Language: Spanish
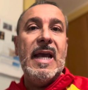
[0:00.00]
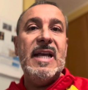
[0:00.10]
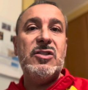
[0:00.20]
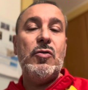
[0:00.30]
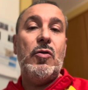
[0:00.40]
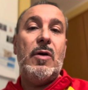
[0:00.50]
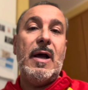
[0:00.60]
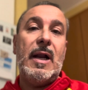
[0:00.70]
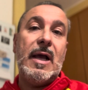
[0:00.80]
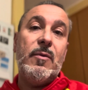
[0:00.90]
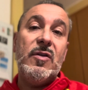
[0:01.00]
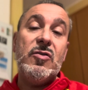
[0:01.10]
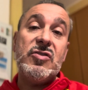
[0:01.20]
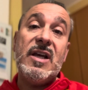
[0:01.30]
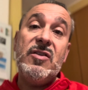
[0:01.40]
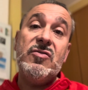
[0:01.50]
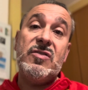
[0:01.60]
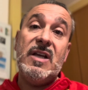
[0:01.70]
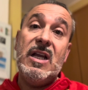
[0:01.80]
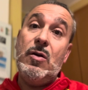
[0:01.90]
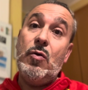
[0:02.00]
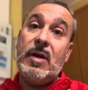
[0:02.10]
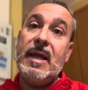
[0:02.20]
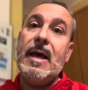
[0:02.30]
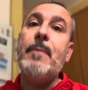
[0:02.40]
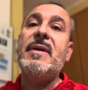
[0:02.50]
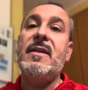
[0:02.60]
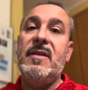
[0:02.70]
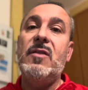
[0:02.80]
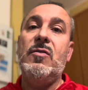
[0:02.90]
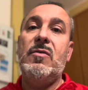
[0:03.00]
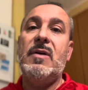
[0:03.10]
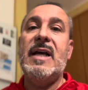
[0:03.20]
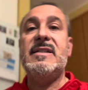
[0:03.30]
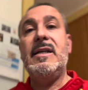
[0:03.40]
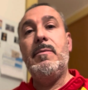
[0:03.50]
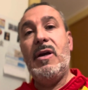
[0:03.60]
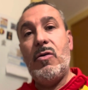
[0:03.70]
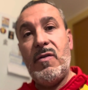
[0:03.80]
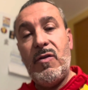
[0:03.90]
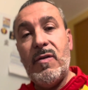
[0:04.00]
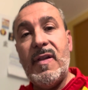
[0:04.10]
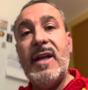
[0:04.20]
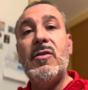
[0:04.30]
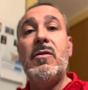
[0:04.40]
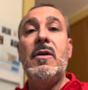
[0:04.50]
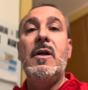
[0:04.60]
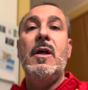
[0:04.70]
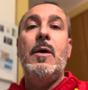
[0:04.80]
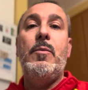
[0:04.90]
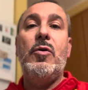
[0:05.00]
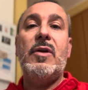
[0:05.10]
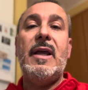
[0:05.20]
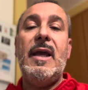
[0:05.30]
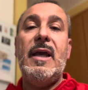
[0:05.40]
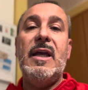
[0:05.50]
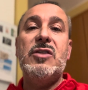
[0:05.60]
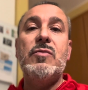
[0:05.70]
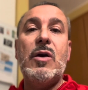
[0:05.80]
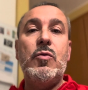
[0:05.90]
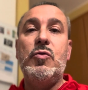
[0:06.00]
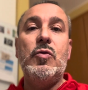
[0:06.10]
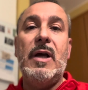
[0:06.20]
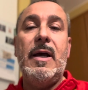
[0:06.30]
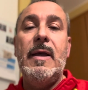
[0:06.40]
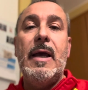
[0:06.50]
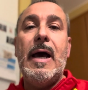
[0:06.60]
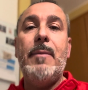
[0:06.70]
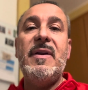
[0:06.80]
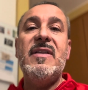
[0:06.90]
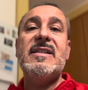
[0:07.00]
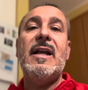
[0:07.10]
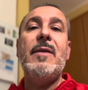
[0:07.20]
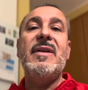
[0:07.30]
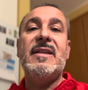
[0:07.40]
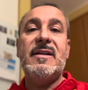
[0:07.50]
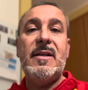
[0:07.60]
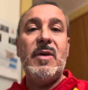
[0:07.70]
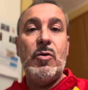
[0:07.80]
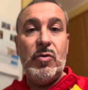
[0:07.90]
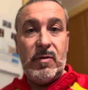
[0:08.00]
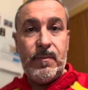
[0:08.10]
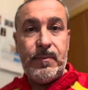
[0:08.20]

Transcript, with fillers: Esto al cabo de los años es lo que he aprendido, a ser mejor ciudadano porque es una cultura. Aprendes a alimentarte mejor.